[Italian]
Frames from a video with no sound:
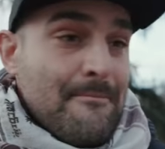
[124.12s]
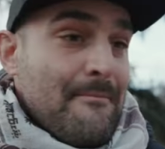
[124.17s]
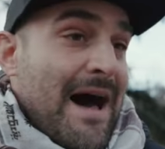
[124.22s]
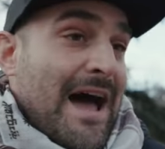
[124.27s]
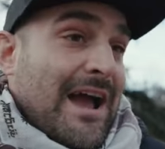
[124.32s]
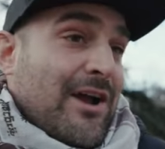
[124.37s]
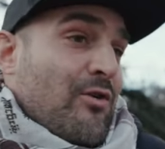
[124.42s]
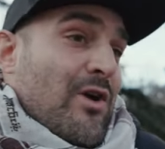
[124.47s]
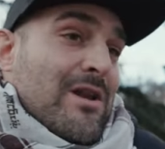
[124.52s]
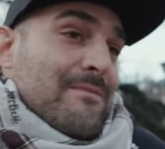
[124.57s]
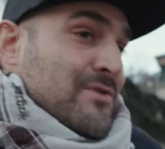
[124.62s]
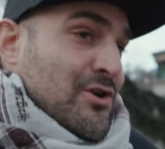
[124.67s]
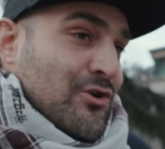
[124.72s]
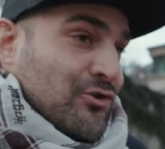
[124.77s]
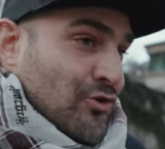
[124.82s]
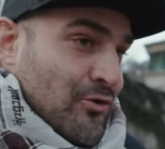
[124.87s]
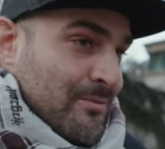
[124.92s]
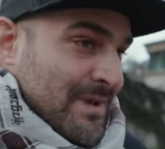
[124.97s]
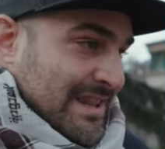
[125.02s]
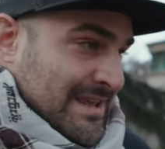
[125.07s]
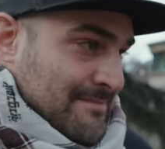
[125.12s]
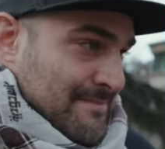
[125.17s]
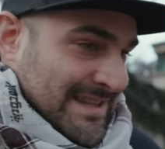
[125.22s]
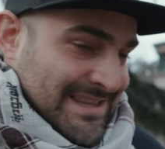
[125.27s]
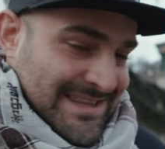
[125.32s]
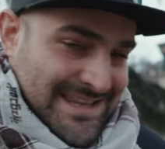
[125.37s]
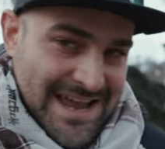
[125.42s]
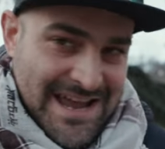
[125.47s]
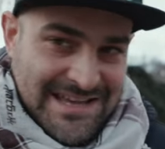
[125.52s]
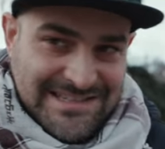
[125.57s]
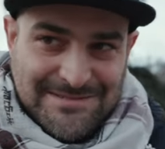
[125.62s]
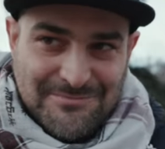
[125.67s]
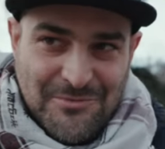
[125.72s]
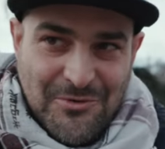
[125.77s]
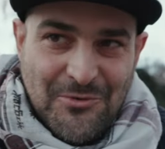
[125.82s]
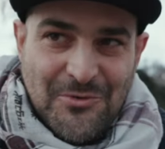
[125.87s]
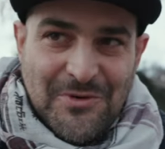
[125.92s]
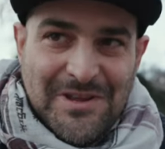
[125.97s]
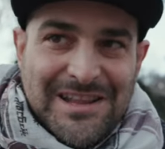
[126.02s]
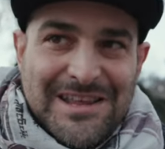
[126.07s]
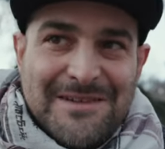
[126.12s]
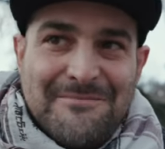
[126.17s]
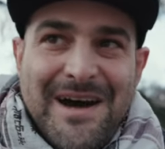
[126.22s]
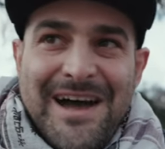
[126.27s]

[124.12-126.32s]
Marco è il mio nome di battesimo, certo.